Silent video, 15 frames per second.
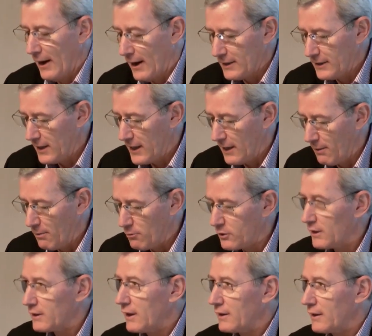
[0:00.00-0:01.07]
así que
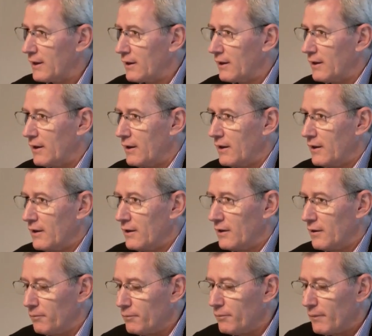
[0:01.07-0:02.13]
vamos a tratar de
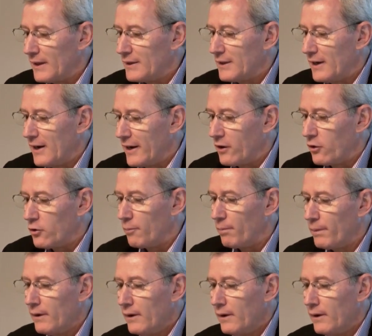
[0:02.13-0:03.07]
mantenerlo.